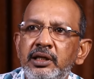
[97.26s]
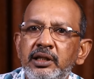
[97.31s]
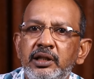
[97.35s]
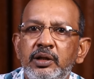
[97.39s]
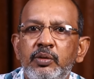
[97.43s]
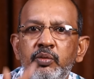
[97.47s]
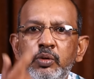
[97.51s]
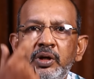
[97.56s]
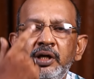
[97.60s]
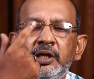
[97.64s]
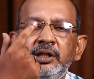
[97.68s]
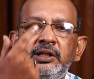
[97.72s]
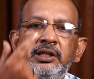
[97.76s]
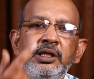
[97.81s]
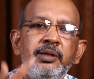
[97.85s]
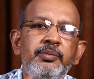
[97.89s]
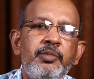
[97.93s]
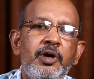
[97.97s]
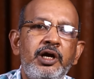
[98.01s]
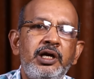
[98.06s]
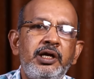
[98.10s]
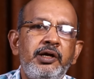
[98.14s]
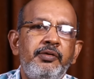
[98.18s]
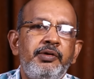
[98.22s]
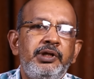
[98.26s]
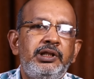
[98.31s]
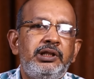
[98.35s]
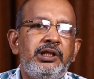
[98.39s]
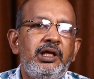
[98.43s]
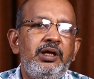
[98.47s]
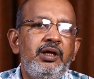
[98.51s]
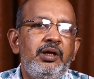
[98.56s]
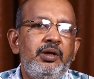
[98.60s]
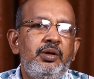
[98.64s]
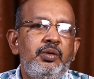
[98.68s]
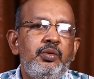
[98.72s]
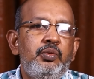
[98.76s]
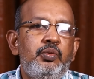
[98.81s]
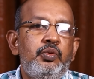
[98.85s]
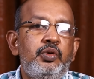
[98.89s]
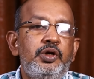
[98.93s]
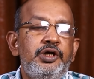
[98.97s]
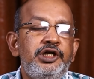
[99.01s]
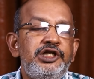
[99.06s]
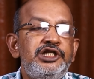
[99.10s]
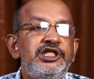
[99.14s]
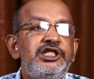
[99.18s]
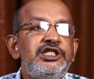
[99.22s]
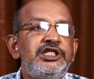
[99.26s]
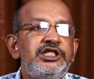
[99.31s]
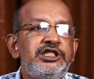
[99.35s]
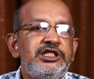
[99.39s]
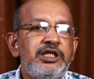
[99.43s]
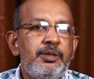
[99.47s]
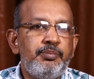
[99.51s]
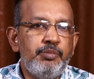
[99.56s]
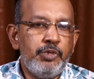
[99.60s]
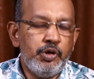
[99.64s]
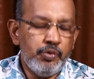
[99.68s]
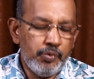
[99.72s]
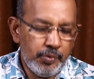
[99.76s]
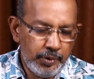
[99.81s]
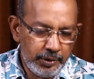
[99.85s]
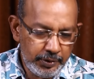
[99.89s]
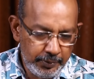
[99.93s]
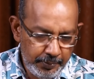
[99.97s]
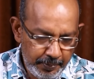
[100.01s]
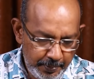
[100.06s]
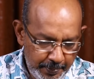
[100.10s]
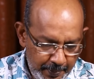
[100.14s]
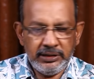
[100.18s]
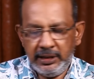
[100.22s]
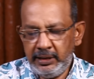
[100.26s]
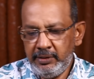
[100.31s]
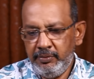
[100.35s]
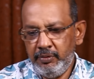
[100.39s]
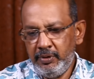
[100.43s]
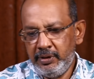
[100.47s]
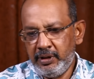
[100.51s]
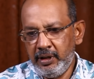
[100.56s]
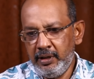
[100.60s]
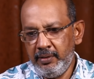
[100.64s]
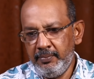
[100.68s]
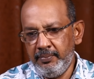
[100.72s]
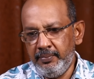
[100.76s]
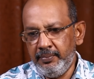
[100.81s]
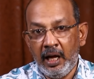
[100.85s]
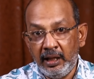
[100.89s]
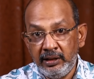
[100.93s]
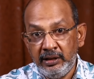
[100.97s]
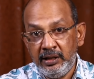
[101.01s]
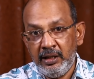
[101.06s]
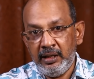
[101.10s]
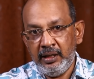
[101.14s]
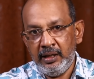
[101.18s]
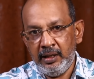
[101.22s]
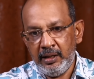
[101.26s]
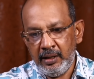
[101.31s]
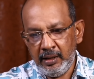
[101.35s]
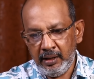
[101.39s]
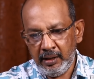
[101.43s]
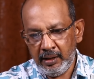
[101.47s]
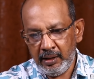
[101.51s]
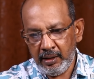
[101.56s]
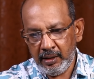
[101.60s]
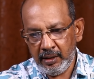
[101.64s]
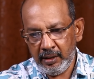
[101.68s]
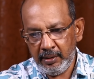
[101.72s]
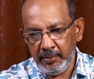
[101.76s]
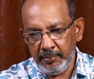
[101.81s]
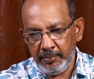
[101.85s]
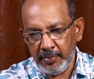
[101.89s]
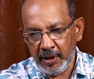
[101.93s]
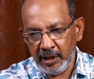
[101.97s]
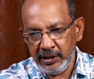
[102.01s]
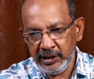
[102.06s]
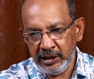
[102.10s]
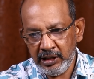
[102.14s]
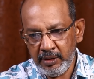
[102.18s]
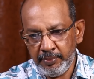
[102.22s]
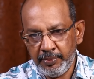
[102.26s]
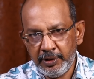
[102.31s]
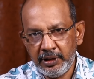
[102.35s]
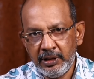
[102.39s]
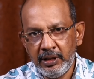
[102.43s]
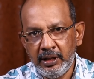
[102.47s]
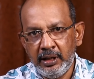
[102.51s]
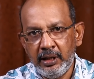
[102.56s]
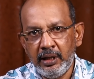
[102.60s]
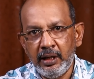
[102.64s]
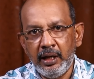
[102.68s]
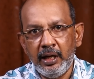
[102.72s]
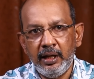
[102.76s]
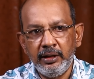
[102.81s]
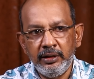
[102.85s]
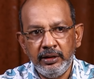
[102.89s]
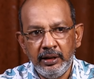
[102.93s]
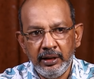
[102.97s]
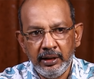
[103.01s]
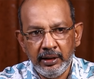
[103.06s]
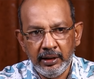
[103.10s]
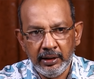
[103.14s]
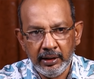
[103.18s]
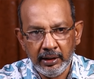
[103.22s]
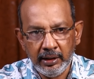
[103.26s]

இந்த உலகத்தையே பார்க்க வைத்த ஒரு நிஜ சம்பவம் அது சரி ஓகே அந்த பாதிக்கப்பட்ட அந்த